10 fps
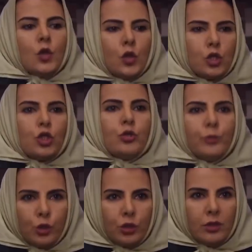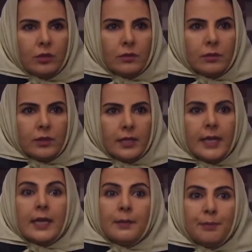Doktor bunun
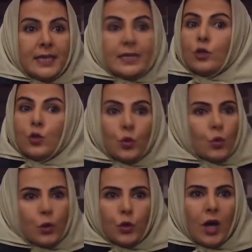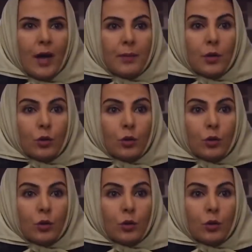bir uyku hapı